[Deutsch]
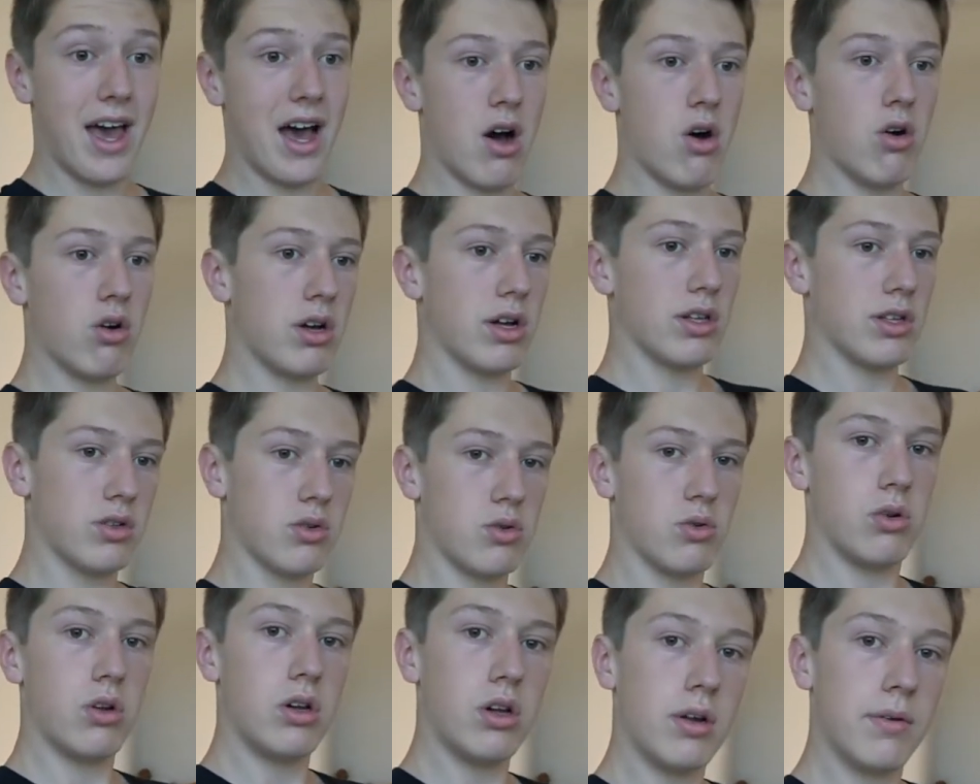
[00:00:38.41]
auch ganz
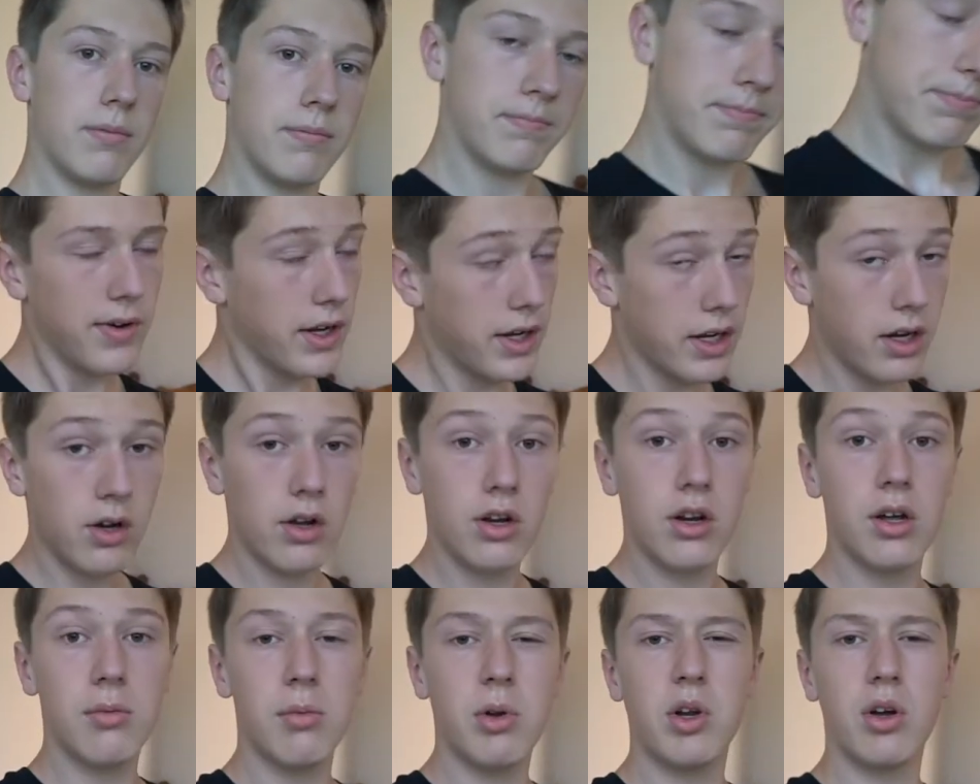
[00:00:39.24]
cool. Wenn ich dann
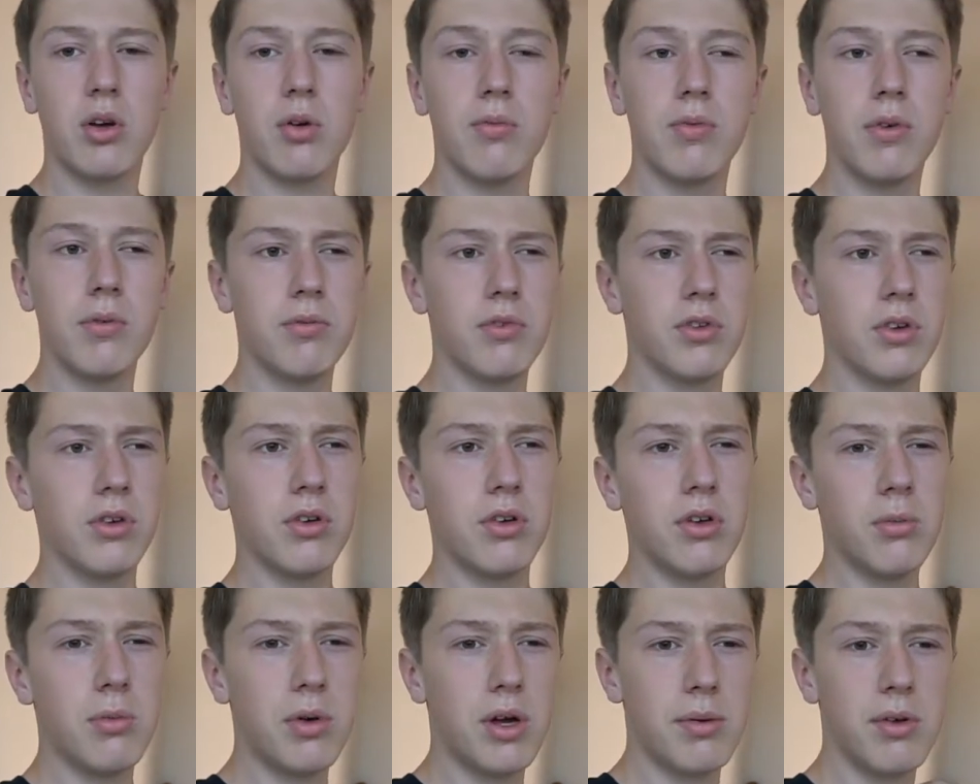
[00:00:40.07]
heute Nachmittag um 5
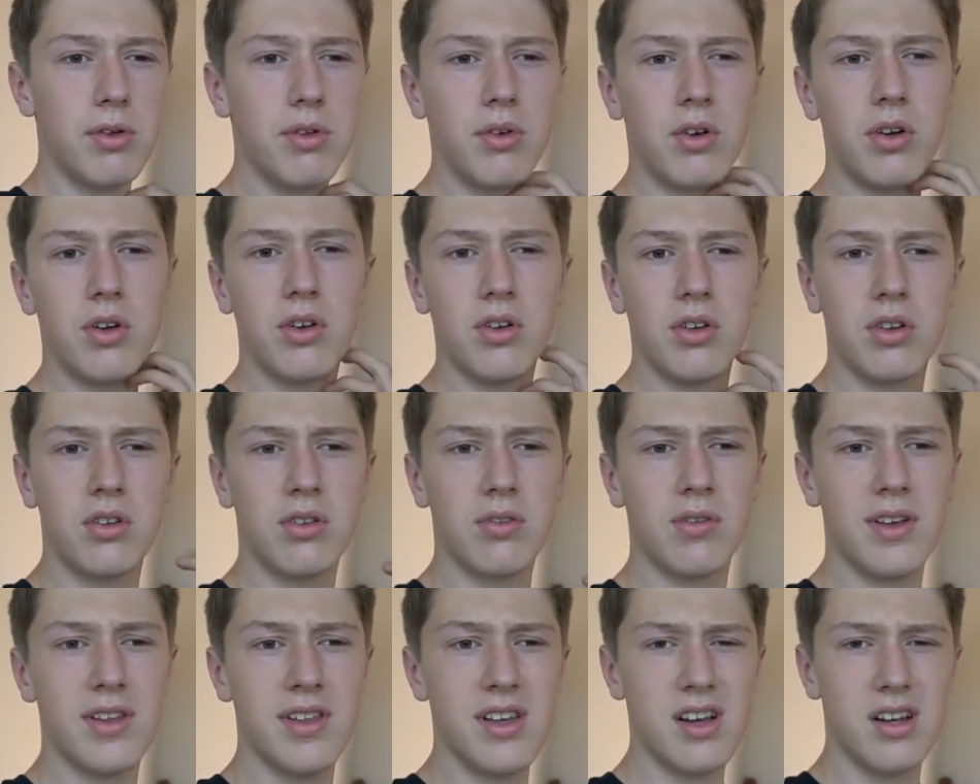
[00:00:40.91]
zurückkomme, habe ich sogar noch
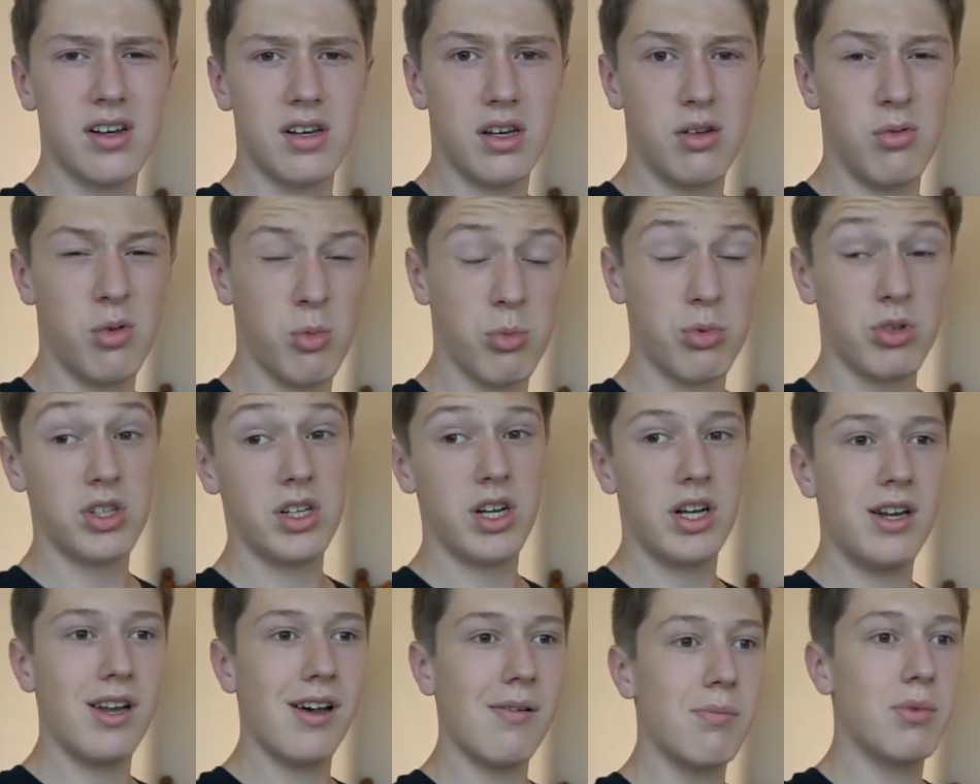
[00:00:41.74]
zwei Sachen, die ich mir
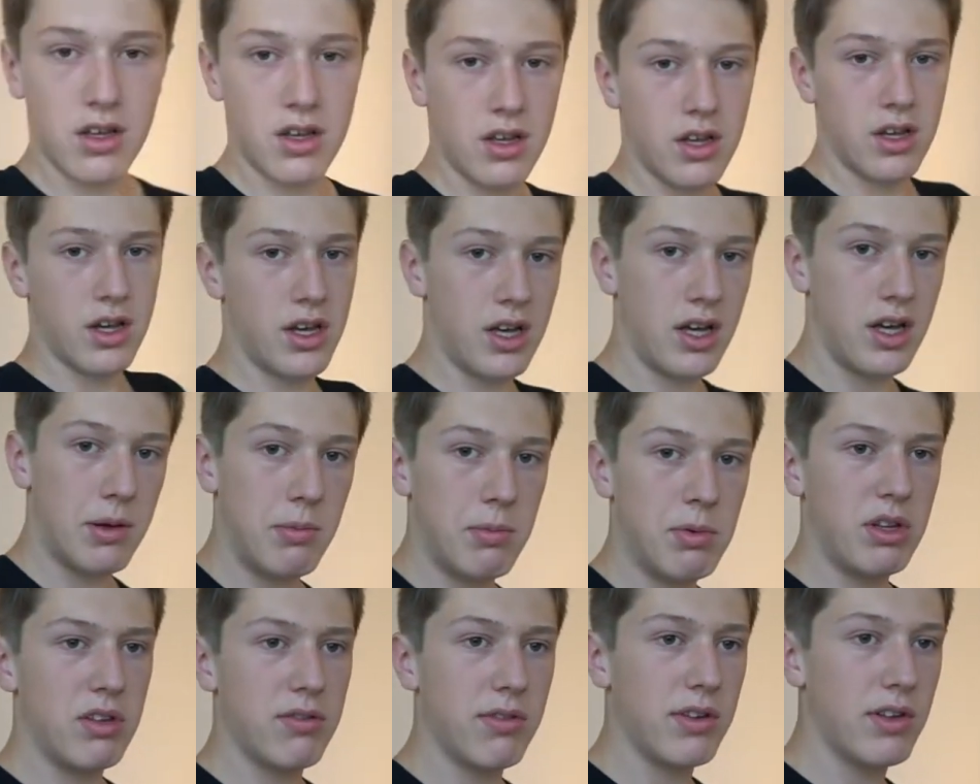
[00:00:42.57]
bestellt habe.
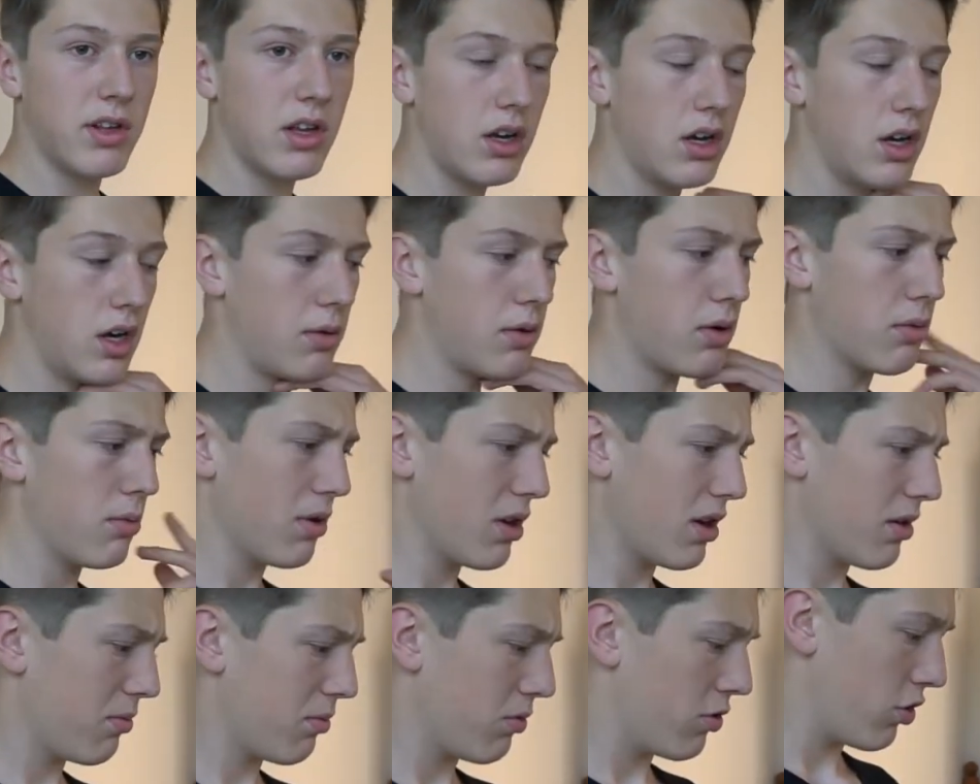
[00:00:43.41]
Ähm, die zwei Sachen habe ich
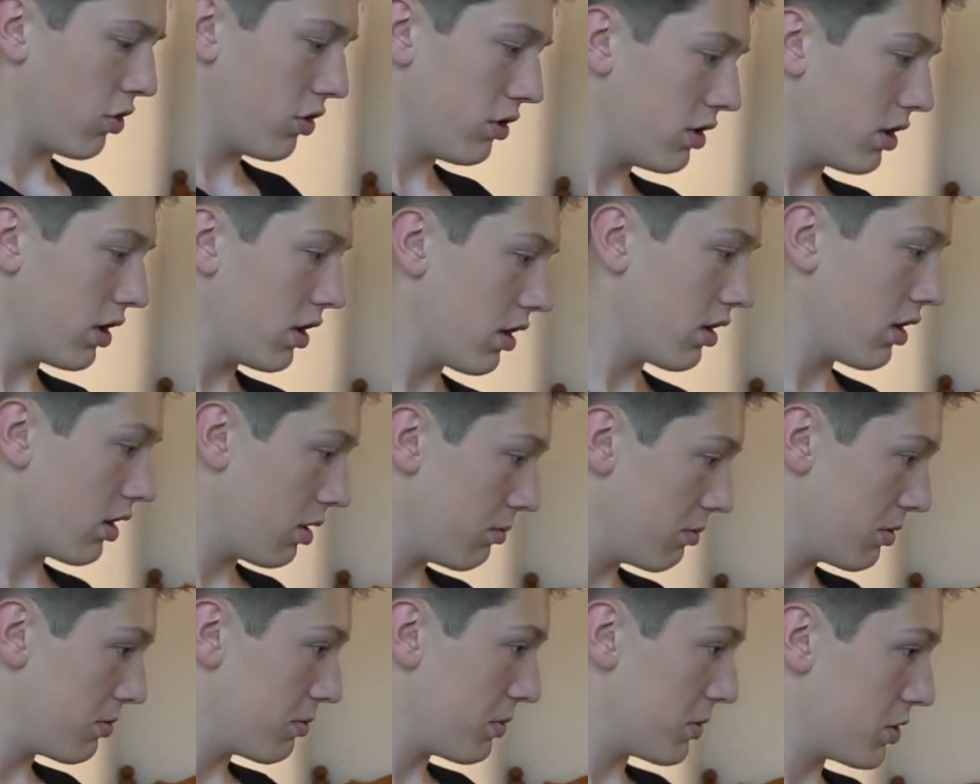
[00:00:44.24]
mir am Sonntag,
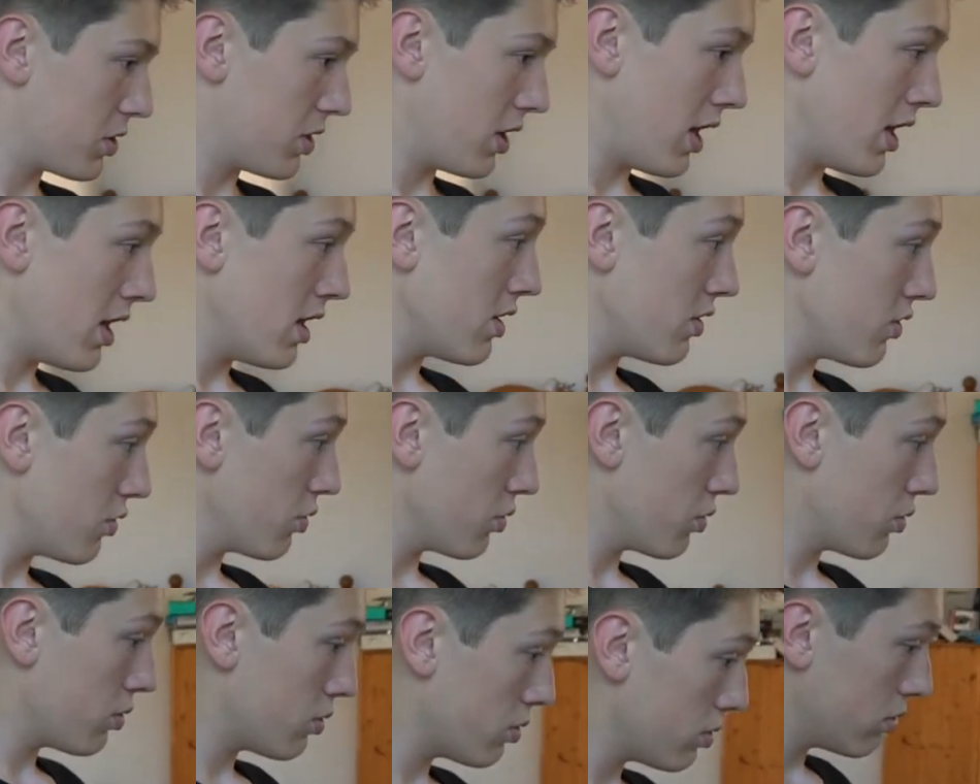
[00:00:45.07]
glaube ich, bestellt
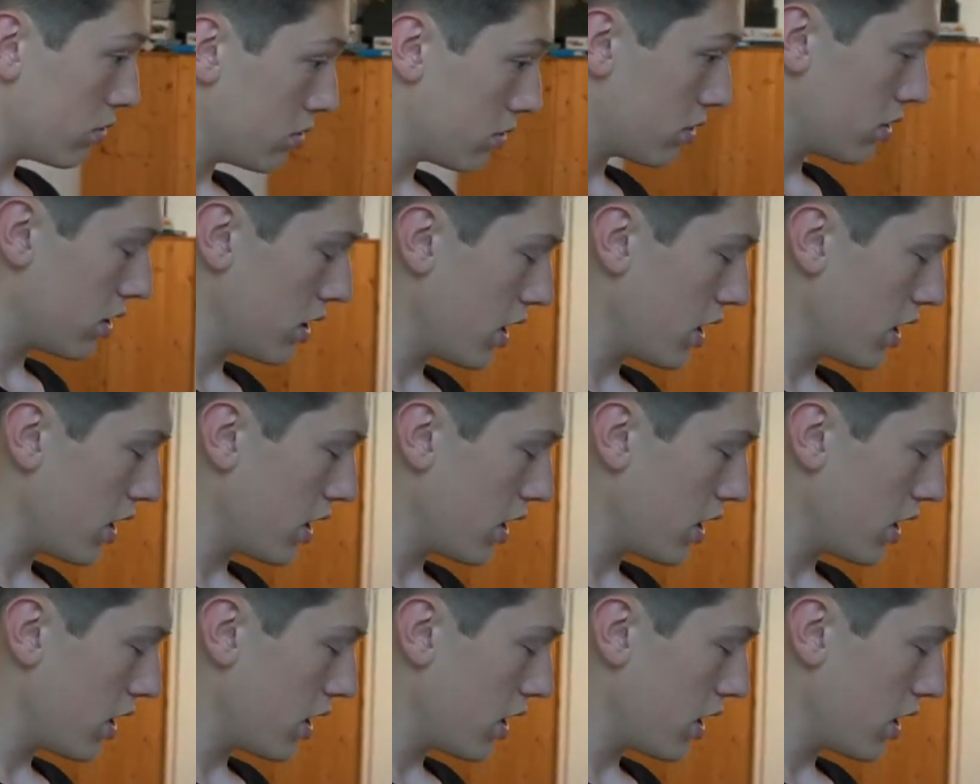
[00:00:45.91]
und